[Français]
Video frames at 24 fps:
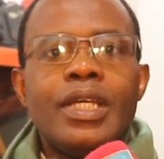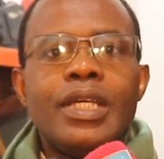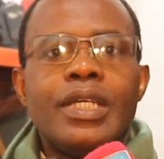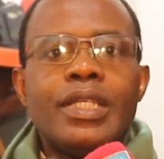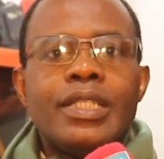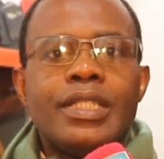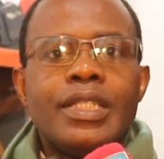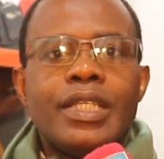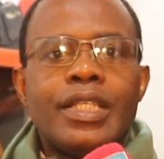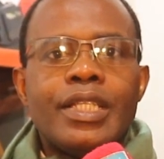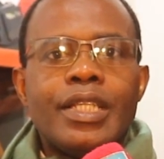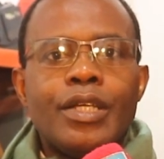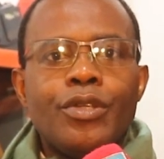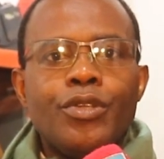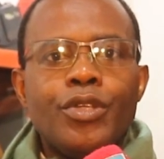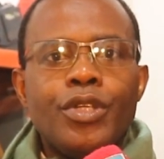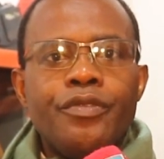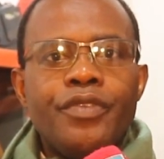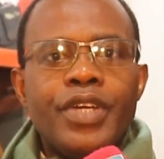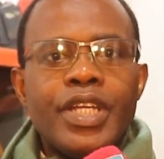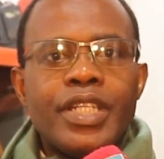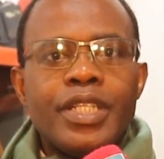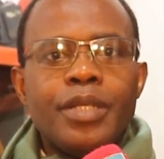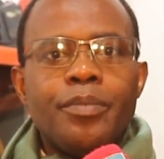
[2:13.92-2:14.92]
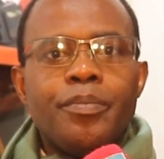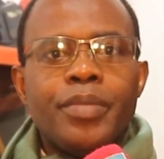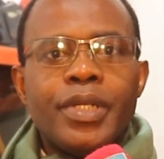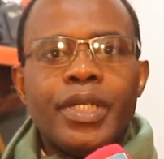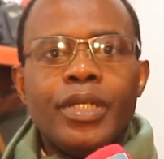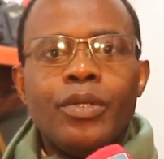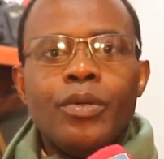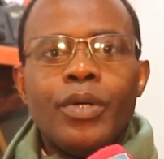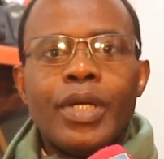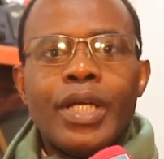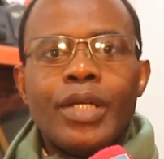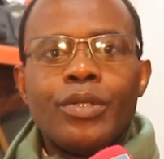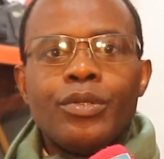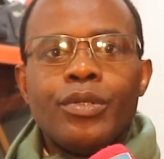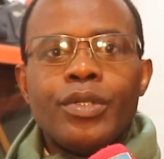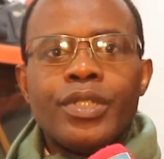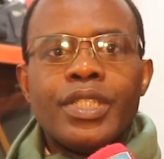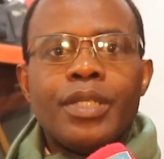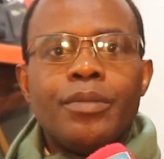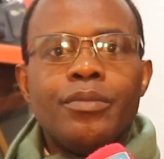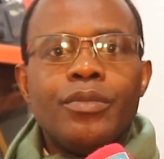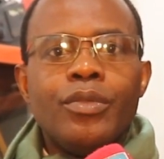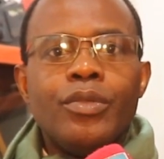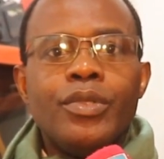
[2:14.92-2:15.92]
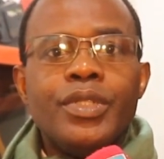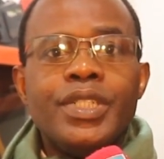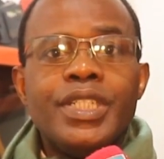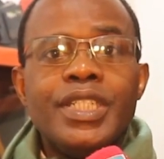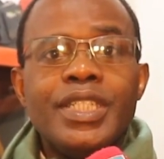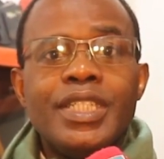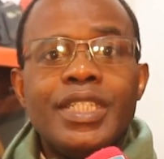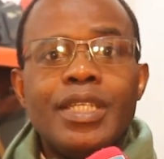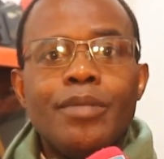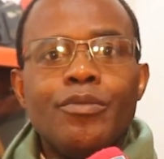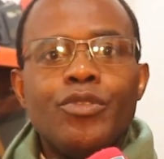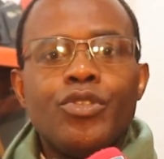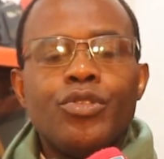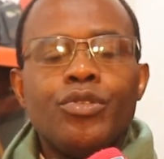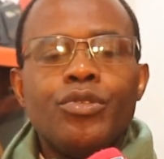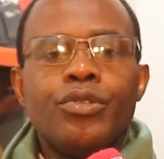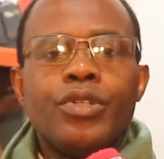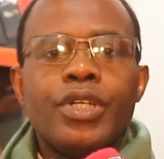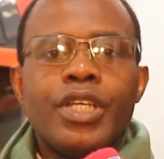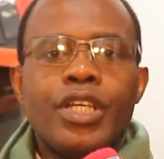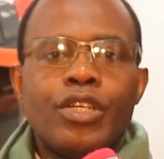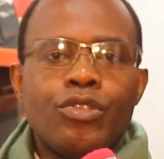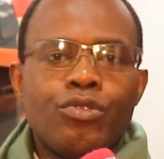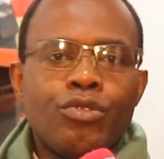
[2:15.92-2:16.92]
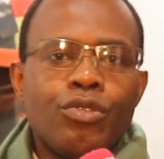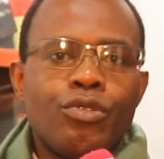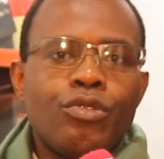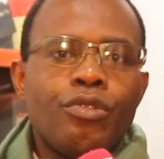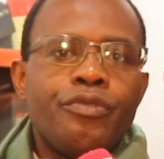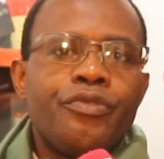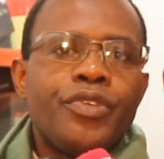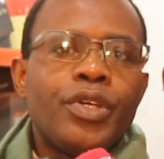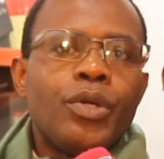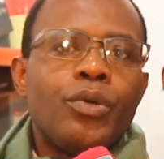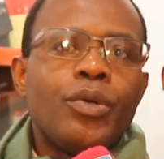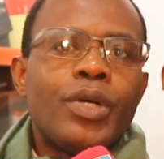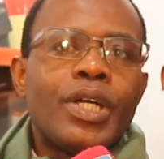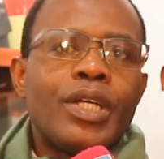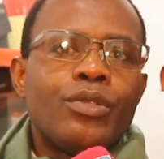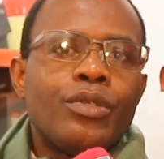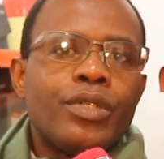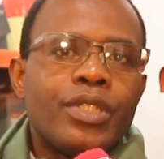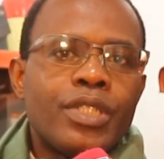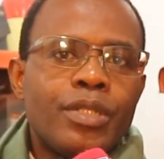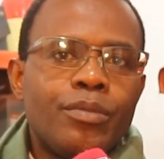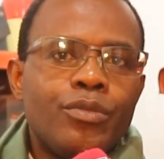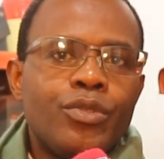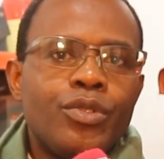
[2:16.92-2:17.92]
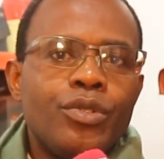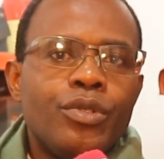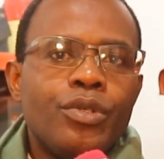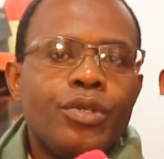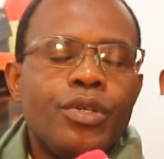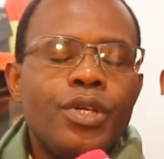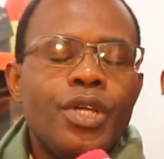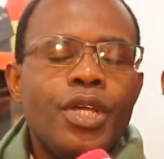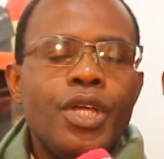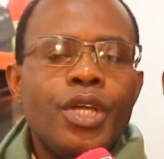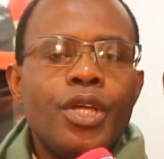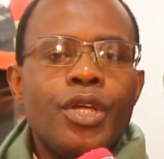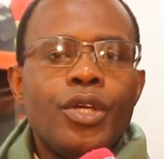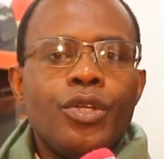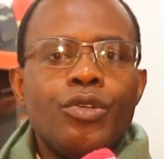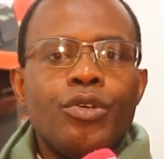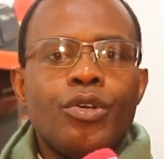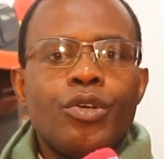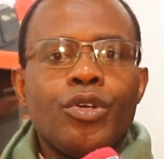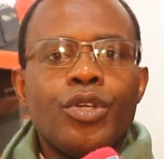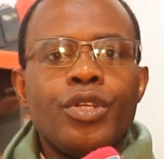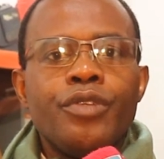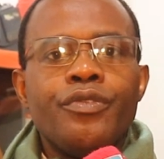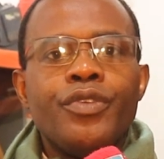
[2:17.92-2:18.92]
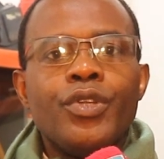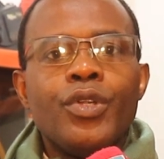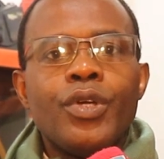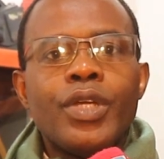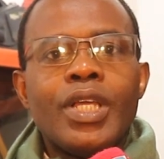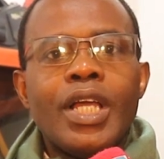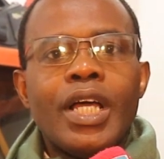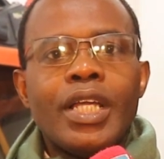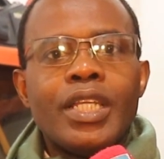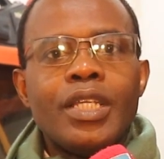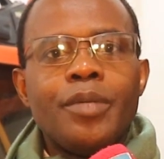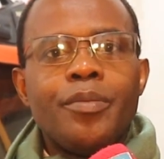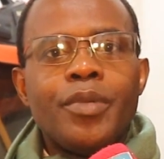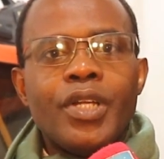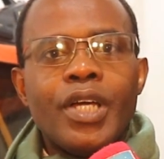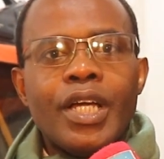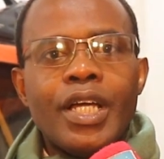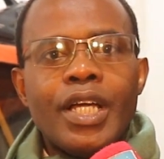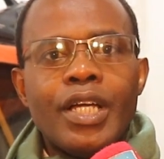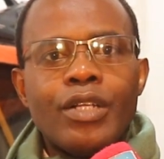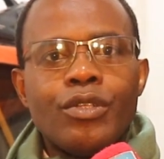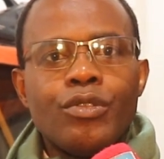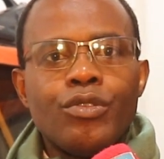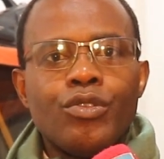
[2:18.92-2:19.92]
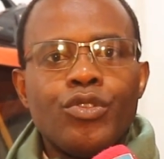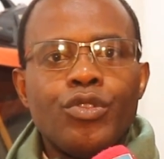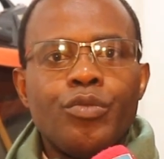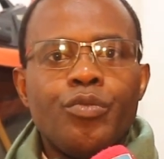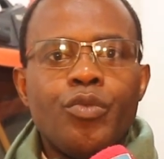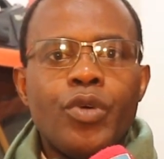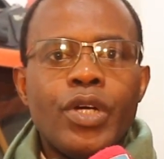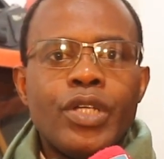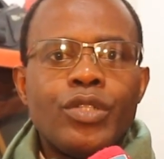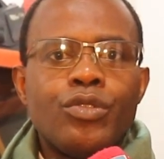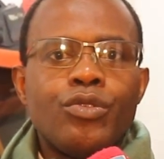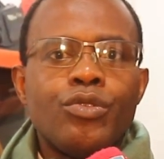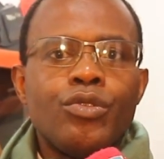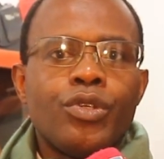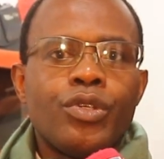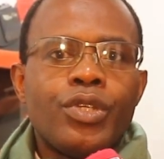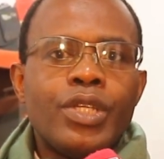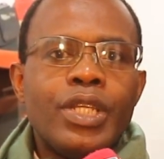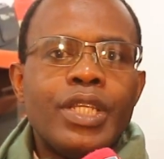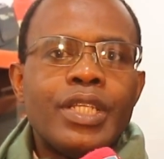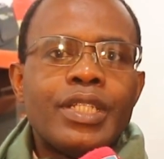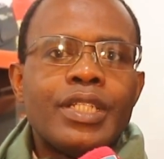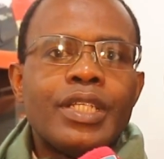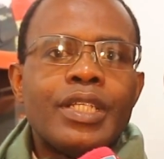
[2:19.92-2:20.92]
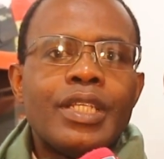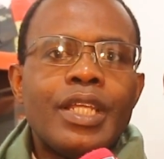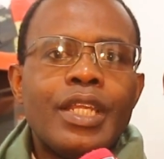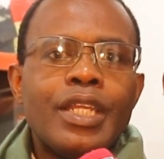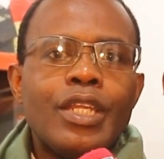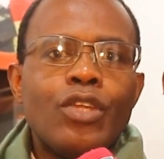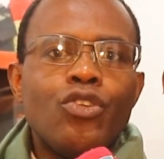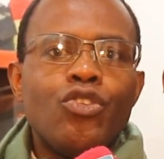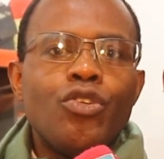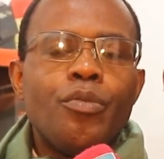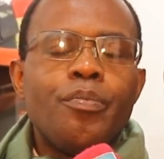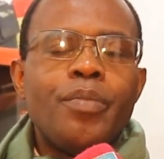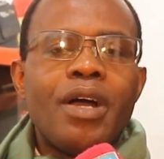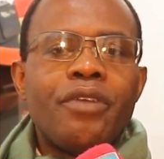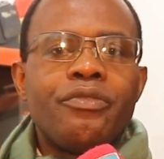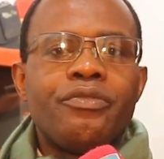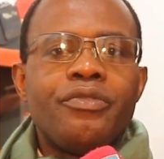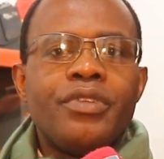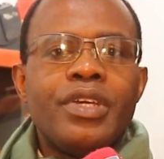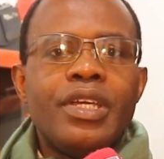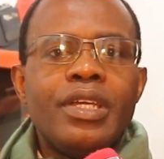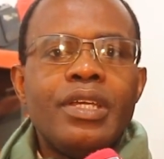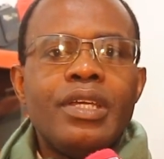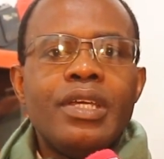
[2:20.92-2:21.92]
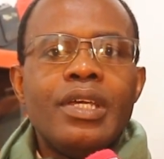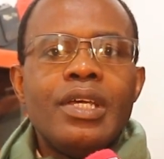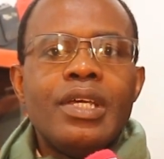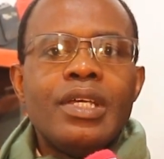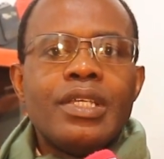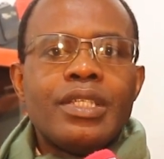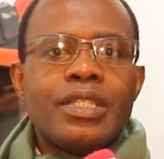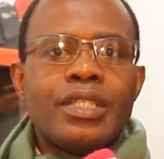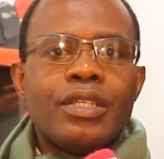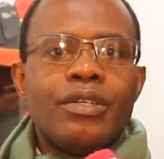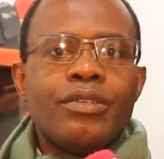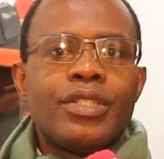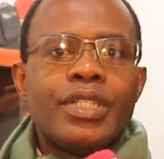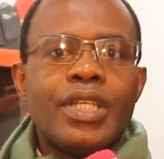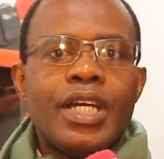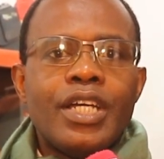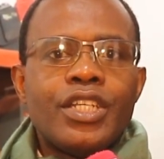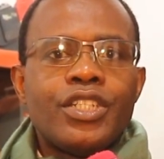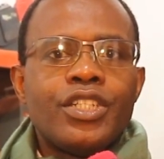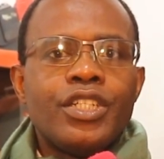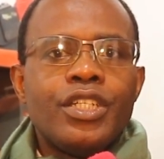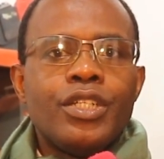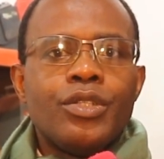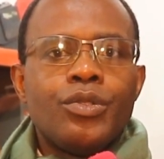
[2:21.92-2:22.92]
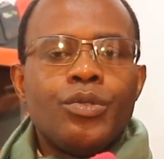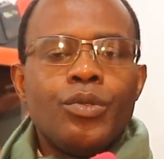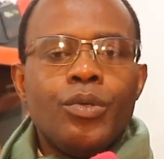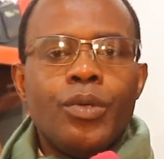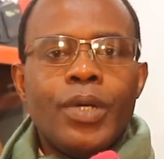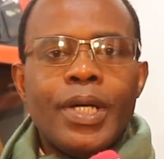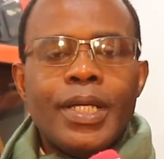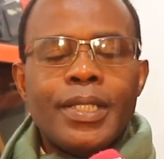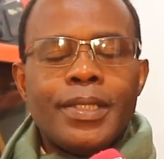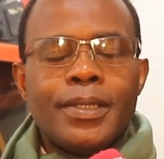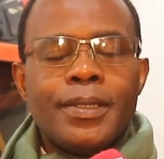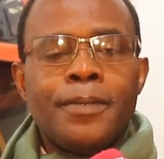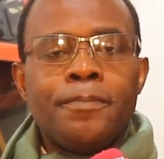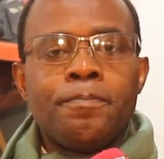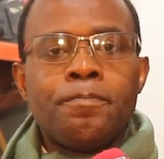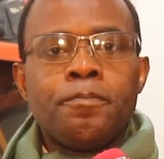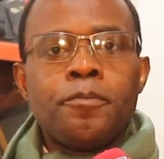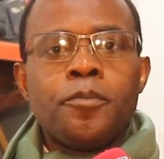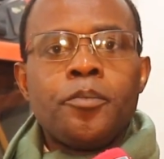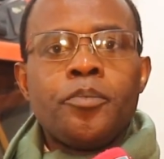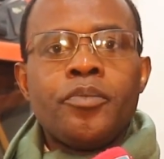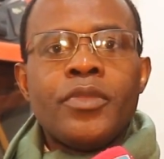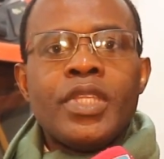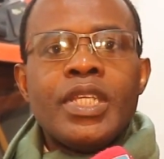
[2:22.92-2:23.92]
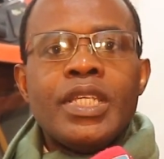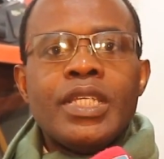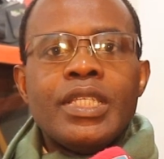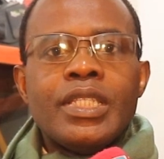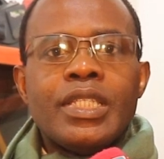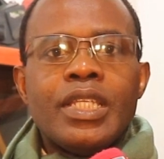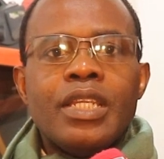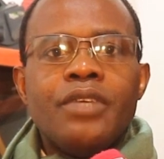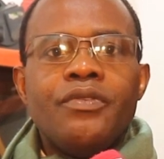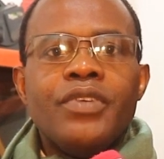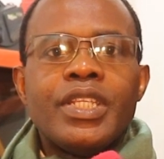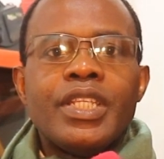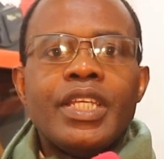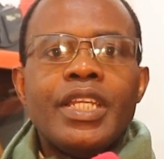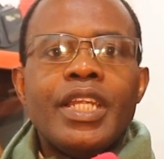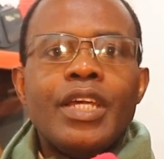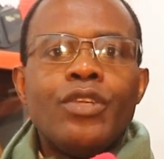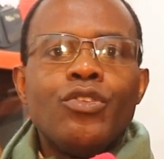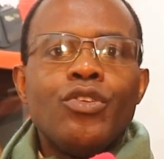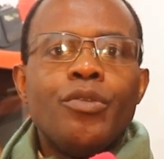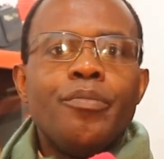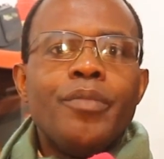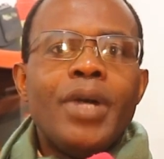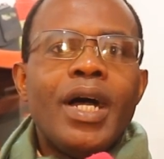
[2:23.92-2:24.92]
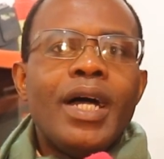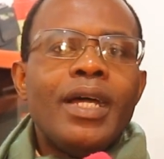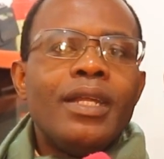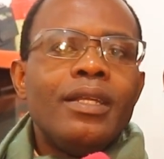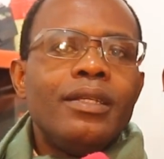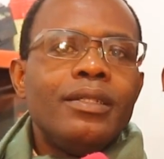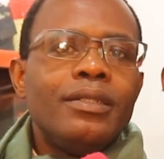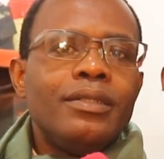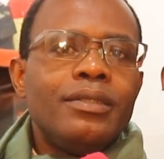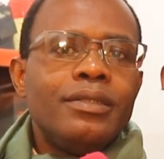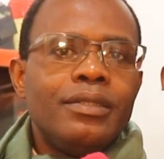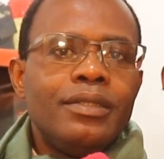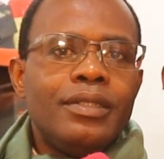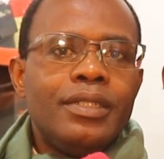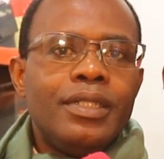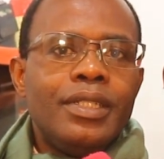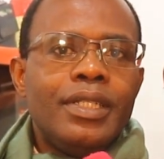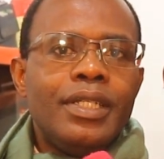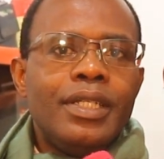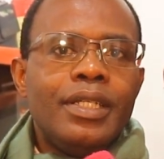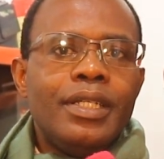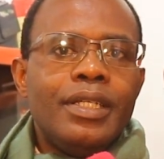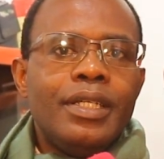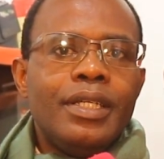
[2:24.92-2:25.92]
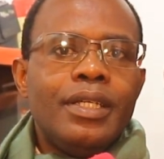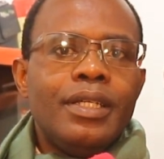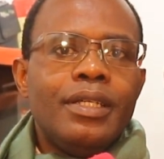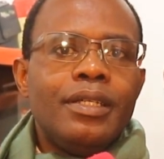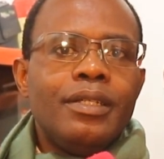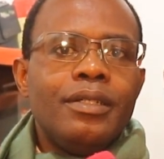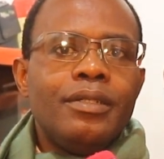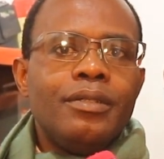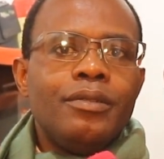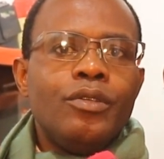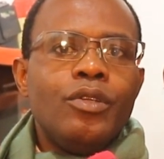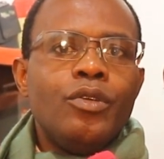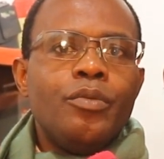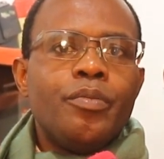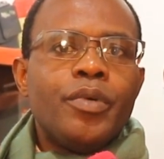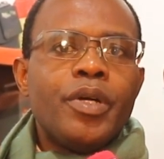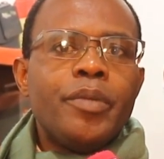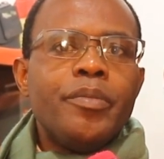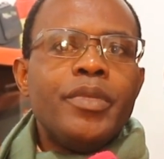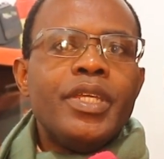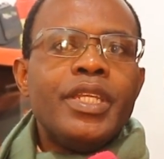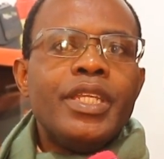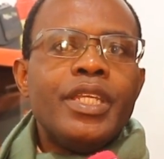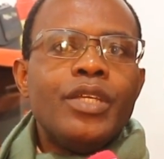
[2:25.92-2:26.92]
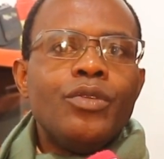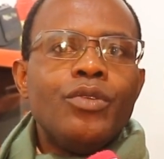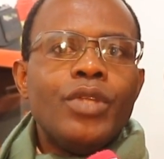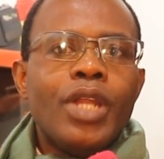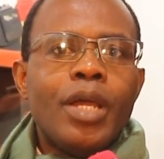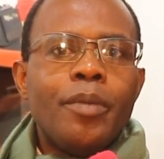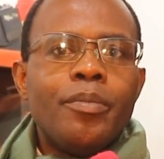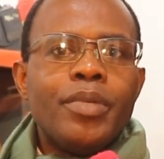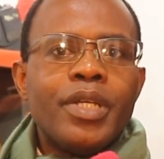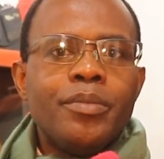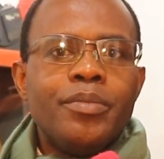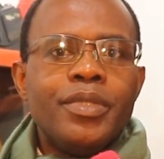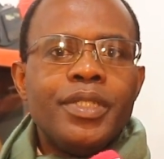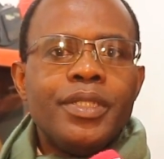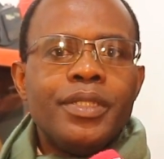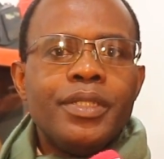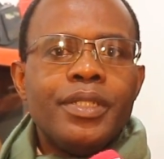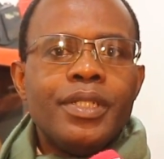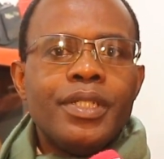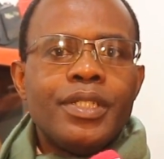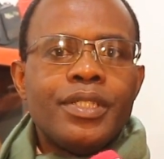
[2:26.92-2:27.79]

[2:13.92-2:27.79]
Cet agneau devait être pris le 14e, le 10e jour et ensuite offert le 14e jour donc on devait le garder pendant quatre jours pour être sûr qu'il était un agneau parfait, sans tache et tout le reste. Ce devait être un agneau mâle et le premier-né de la brebis.